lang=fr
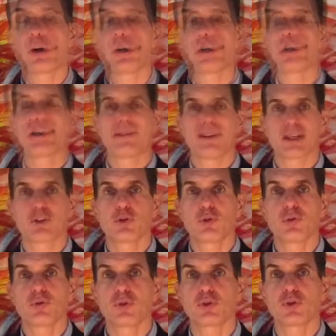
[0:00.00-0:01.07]
Ces vertus
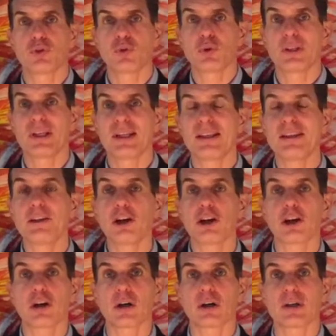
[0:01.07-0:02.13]
font de nous des
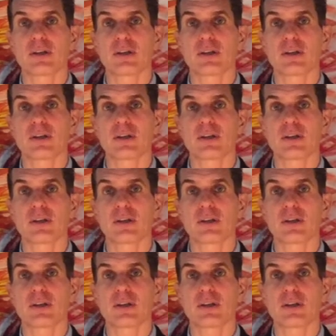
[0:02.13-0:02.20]
leaders,